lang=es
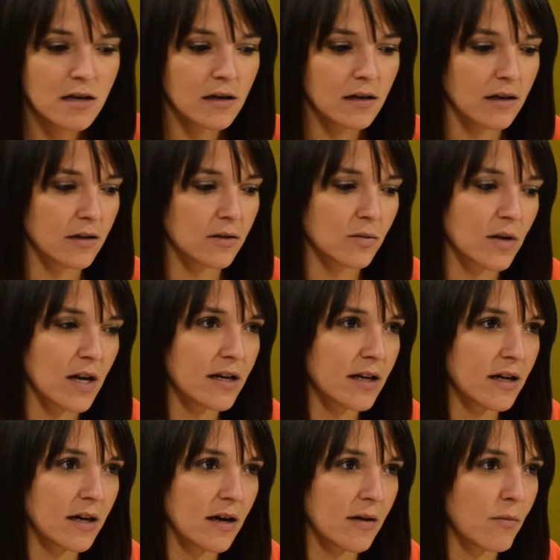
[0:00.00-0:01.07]
que es un
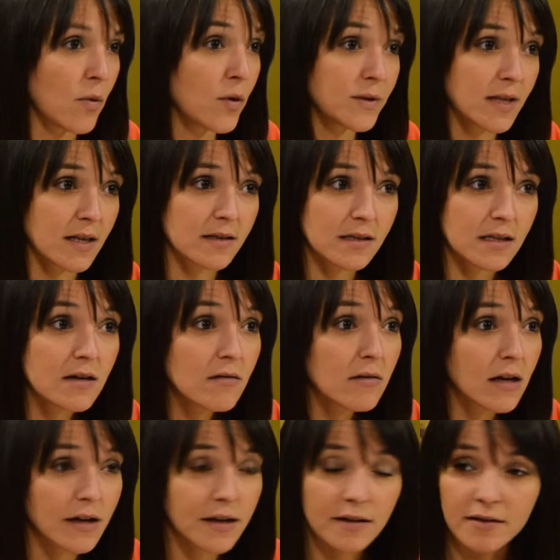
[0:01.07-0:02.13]
área muy
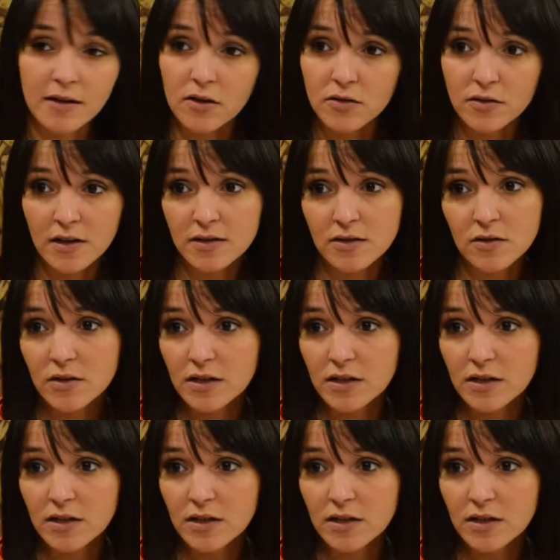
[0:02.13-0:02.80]
sensible en este contexto